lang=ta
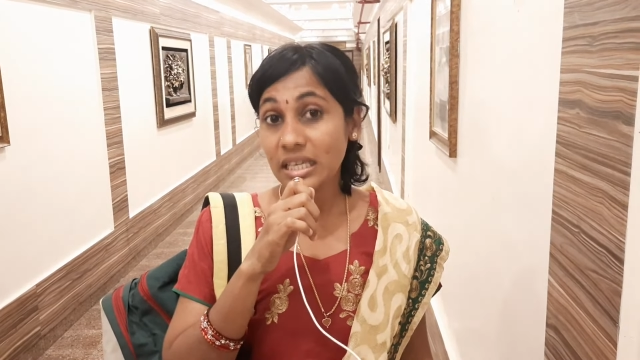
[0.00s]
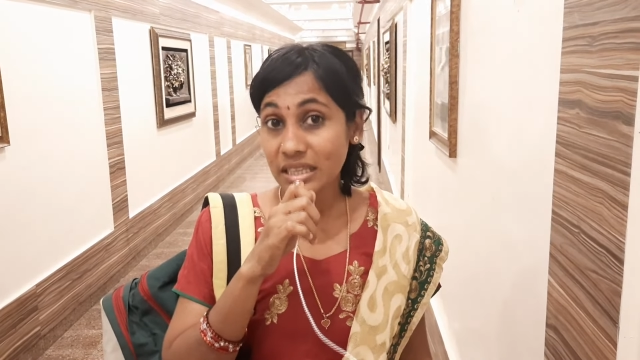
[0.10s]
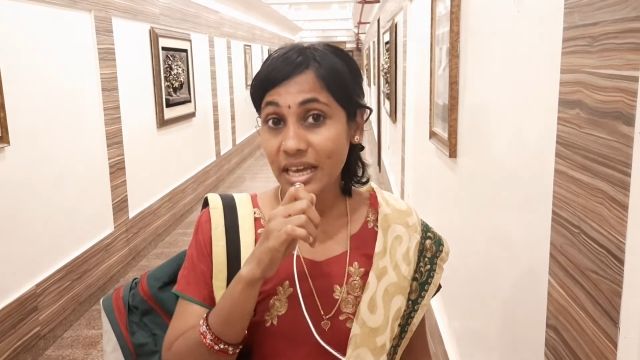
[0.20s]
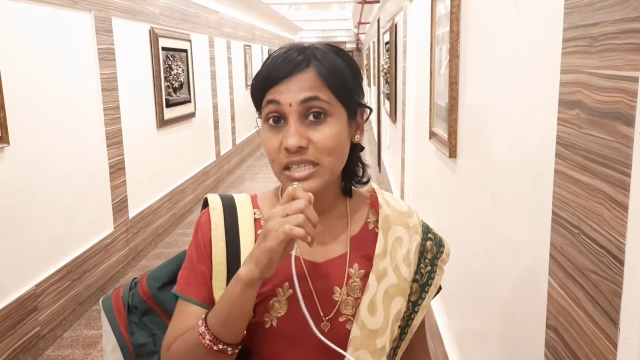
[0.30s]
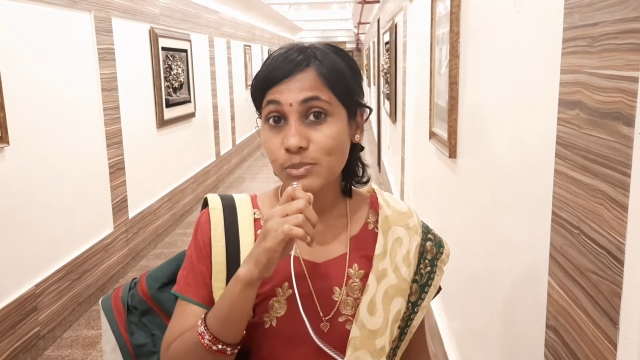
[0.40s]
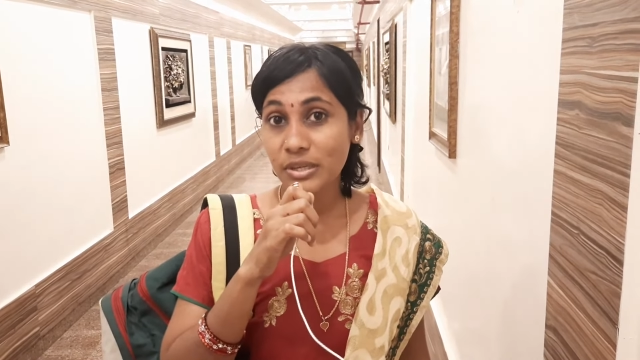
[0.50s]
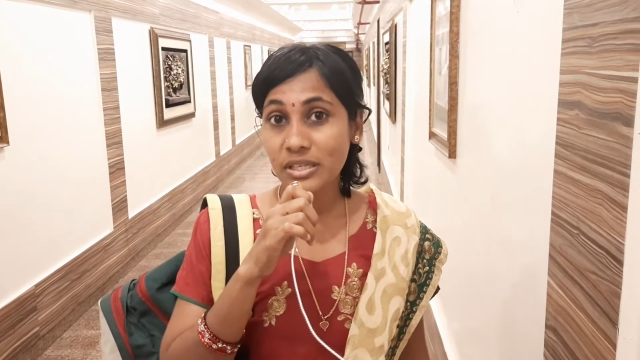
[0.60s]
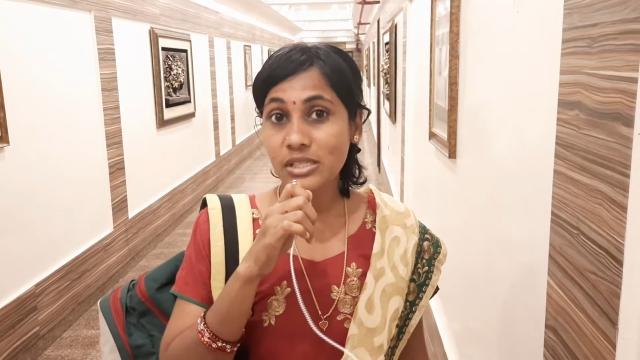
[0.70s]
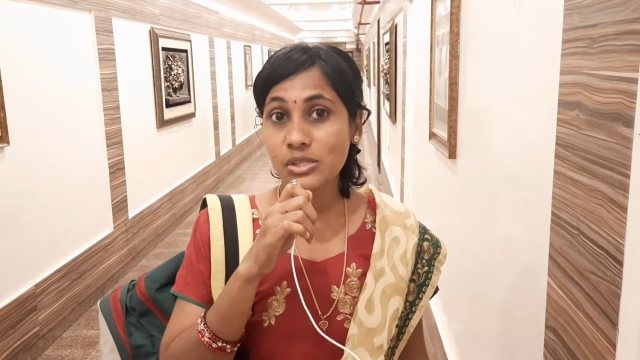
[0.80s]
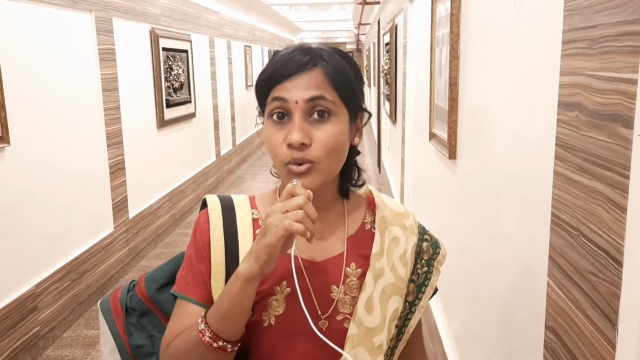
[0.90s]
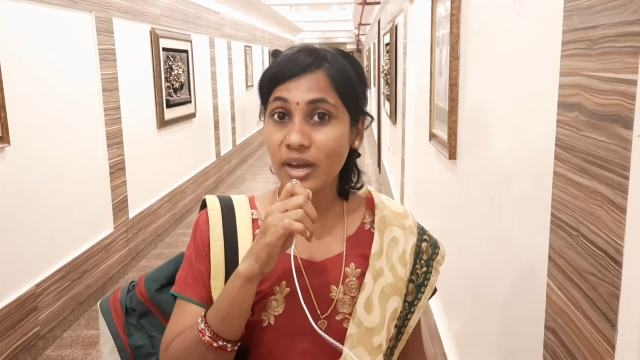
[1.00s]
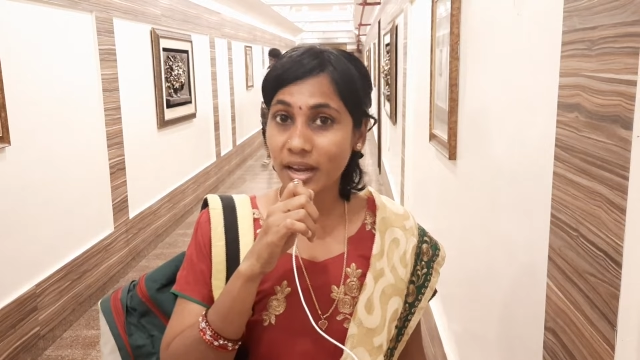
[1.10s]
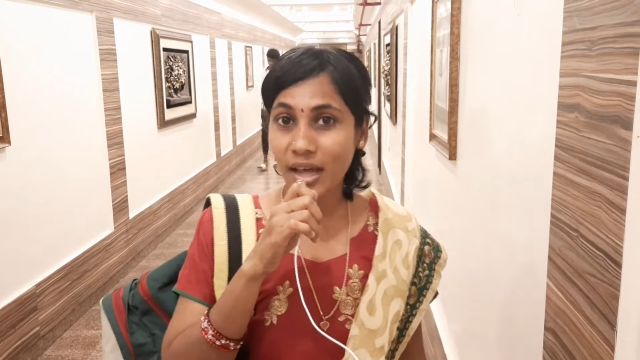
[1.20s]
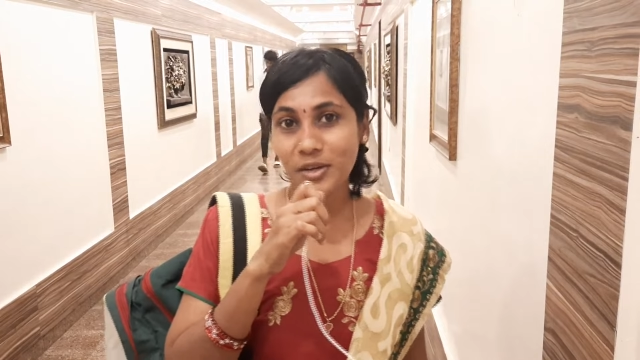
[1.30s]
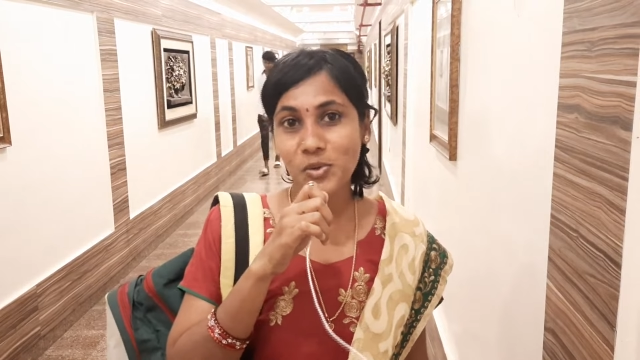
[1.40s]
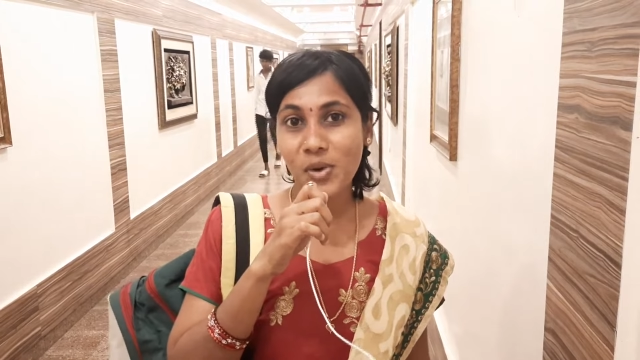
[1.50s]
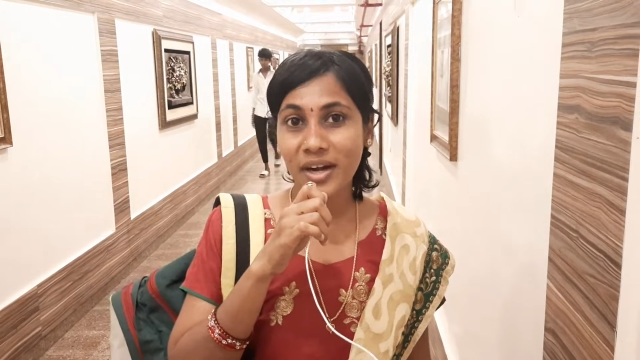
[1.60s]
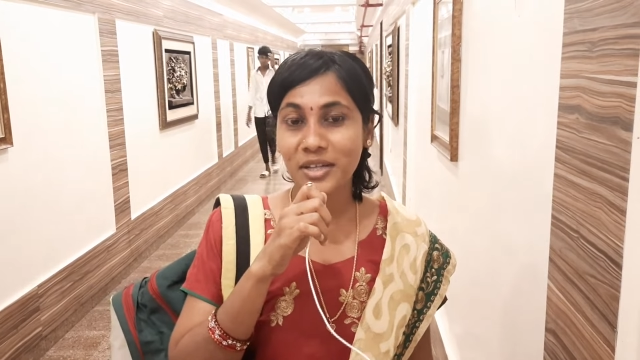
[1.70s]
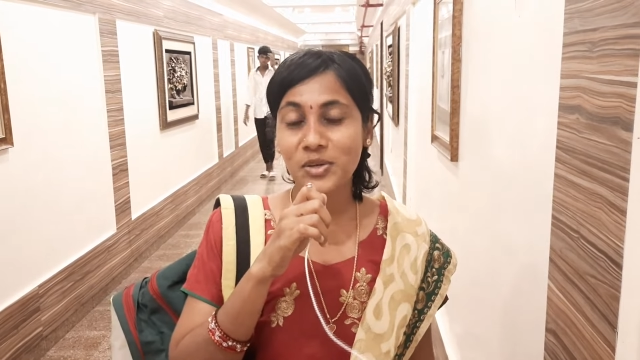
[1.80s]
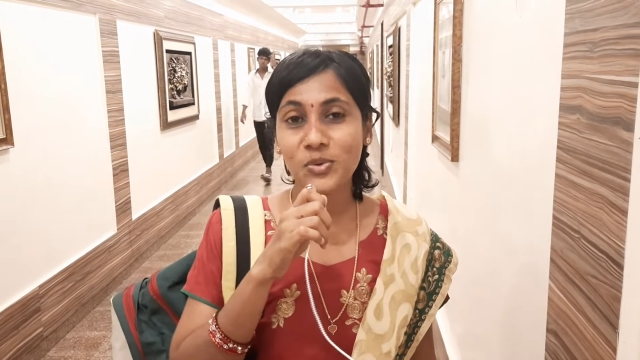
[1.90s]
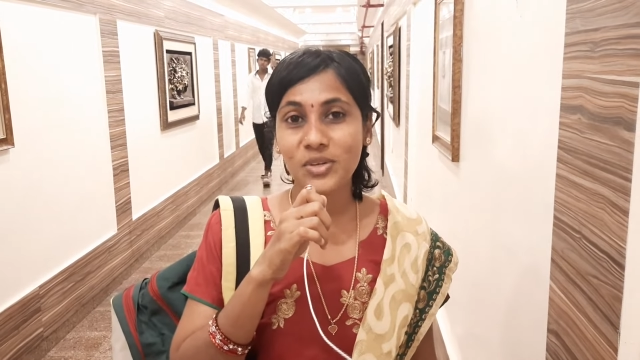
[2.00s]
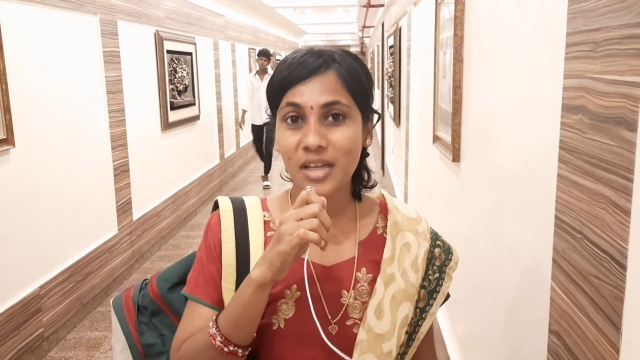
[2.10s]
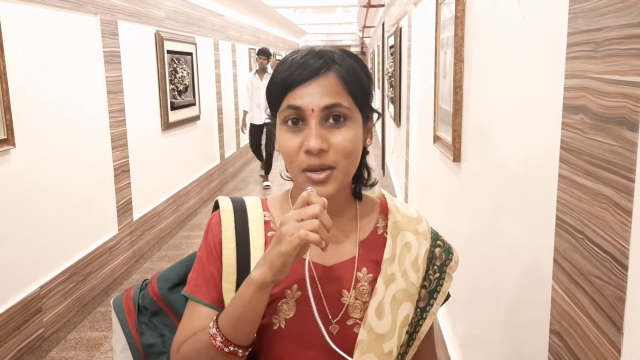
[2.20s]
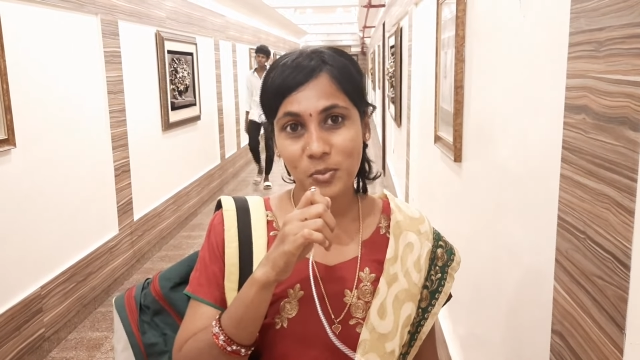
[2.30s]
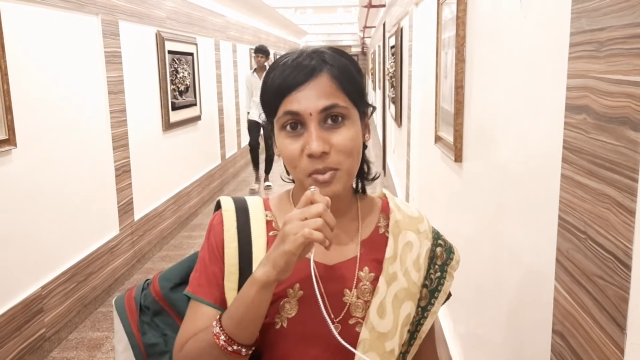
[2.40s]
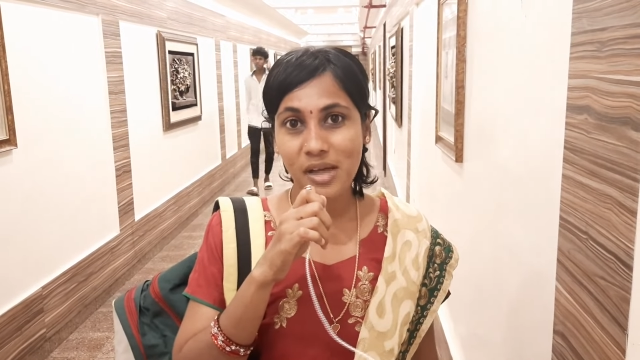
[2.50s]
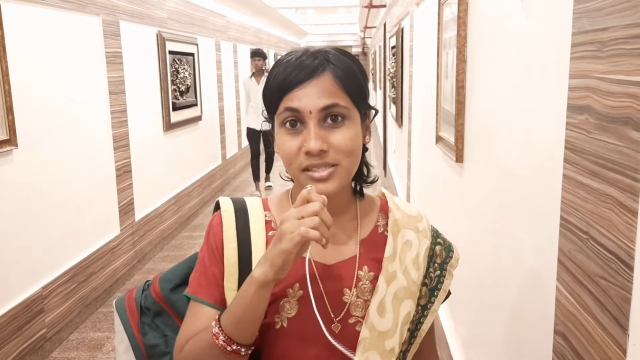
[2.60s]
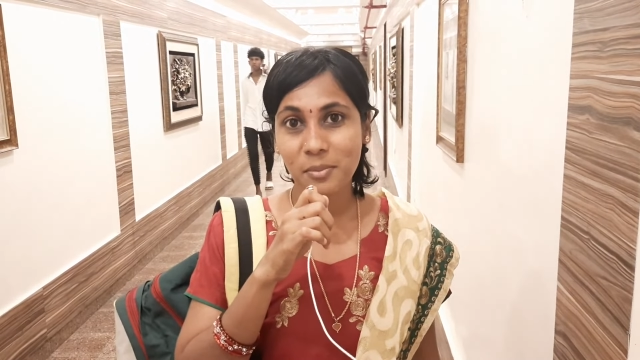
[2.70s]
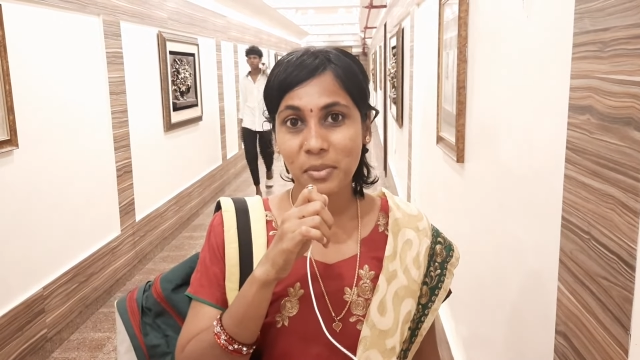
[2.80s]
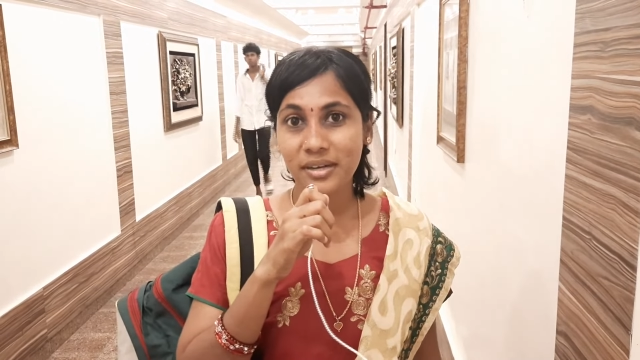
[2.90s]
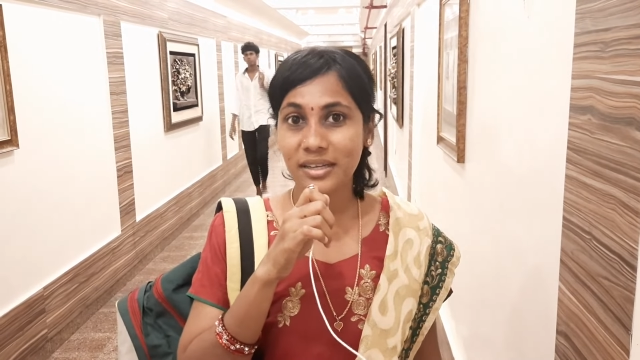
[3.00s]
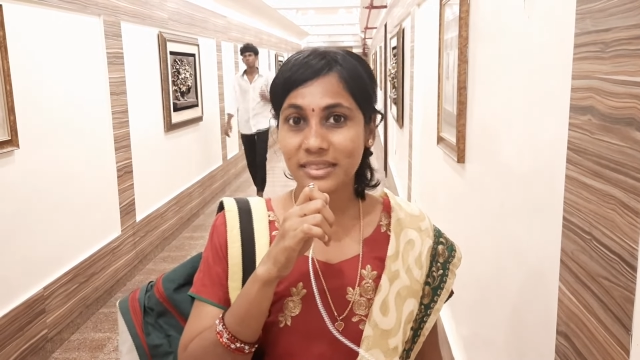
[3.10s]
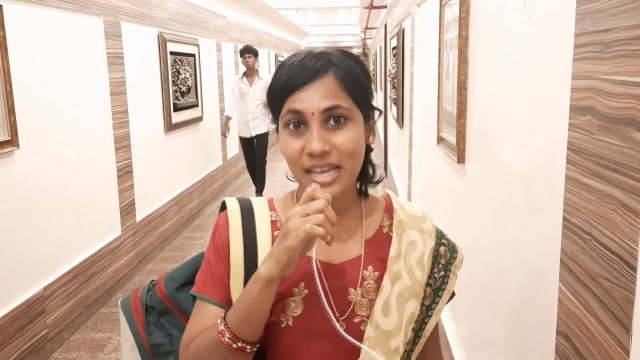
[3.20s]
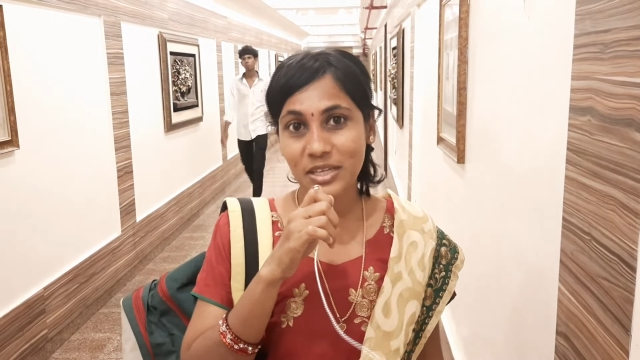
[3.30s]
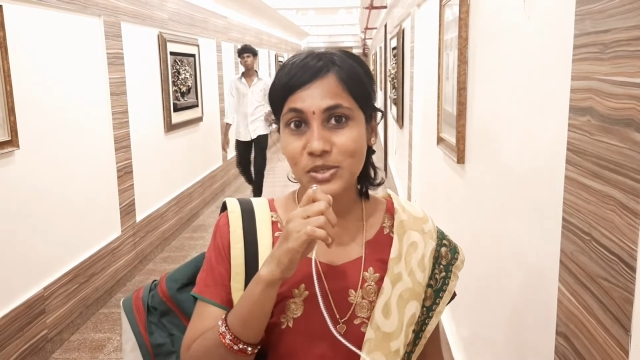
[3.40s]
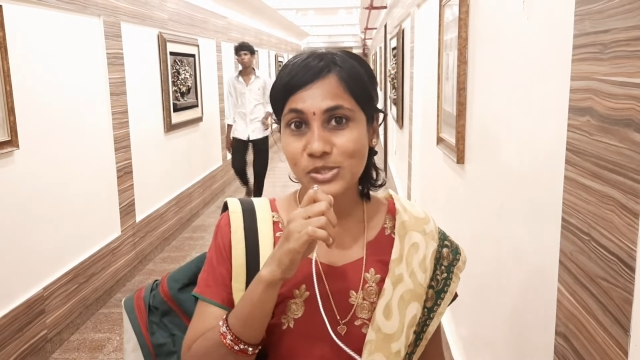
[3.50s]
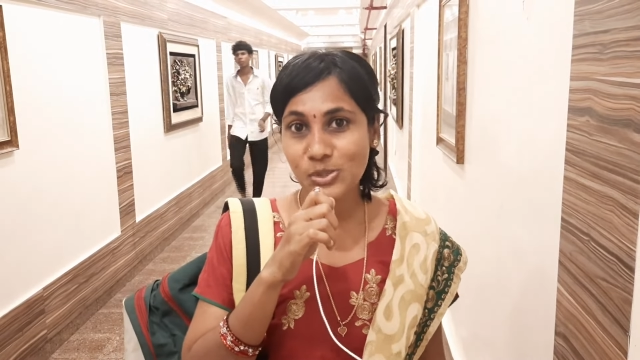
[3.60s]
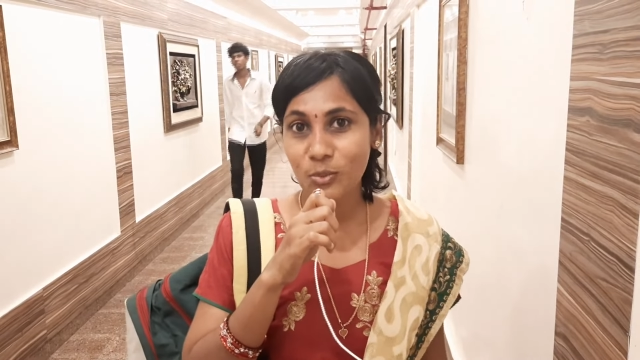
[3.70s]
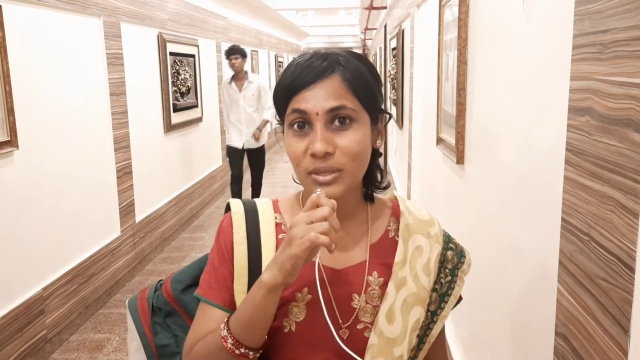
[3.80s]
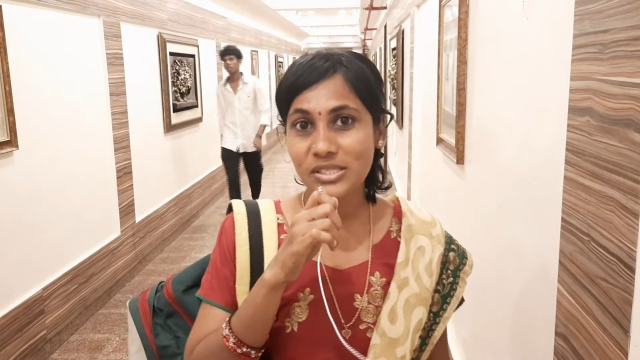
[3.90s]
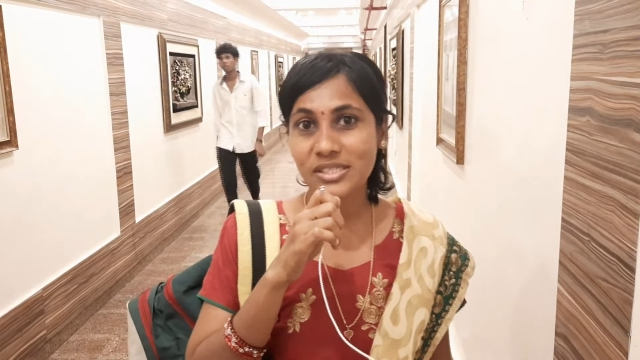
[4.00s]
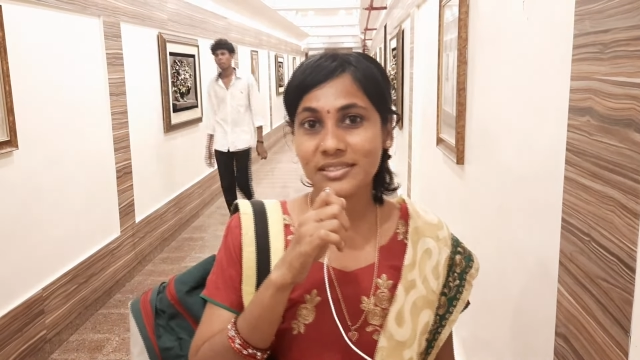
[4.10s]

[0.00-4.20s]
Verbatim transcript: இந்த எக்ஸ்பீரியன்ஸ் உங்கள் எல்லாருக்கும் கிடைக்கணும்னு நான் ரொம்ப ஆசைப்பட்றேன் தேங்க்யூ ஸோ மச்